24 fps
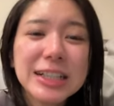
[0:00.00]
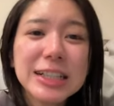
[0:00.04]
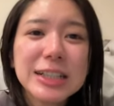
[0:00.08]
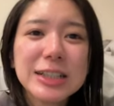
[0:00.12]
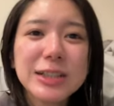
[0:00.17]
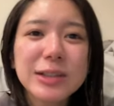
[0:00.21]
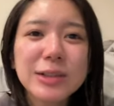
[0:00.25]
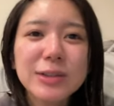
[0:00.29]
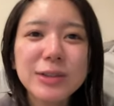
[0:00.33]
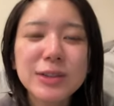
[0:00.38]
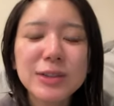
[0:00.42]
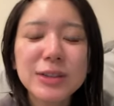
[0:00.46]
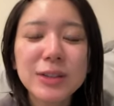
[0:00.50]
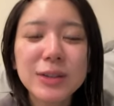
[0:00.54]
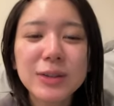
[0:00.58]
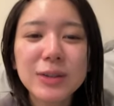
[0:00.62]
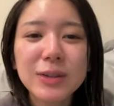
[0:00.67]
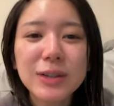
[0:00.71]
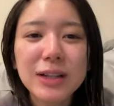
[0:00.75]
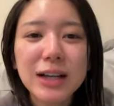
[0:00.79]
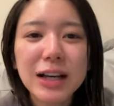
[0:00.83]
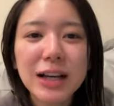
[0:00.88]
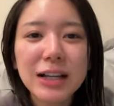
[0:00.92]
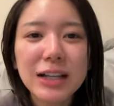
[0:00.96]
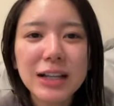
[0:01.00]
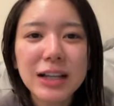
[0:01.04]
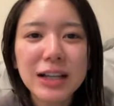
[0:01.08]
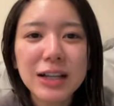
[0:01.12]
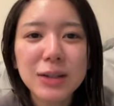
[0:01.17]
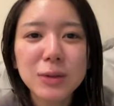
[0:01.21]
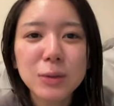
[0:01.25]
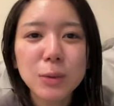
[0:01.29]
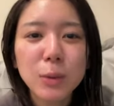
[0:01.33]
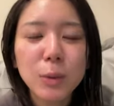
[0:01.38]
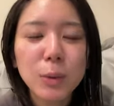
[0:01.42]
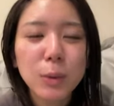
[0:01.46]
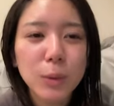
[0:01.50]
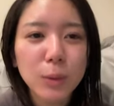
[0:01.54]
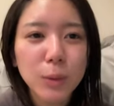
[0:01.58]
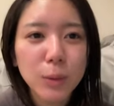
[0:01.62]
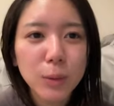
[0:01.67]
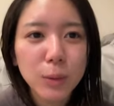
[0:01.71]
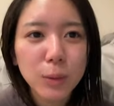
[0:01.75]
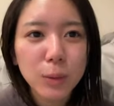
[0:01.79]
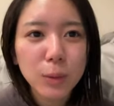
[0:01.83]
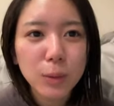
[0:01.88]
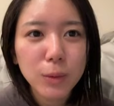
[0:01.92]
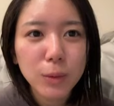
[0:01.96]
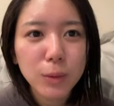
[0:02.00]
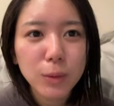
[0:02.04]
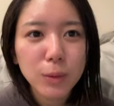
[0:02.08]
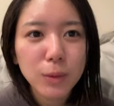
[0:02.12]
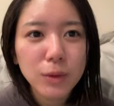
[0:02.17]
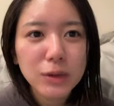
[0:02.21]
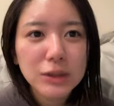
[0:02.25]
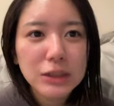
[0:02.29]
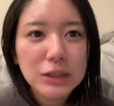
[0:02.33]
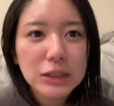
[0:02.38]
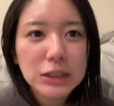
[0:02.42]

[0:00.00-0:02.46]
ちょっとその概念を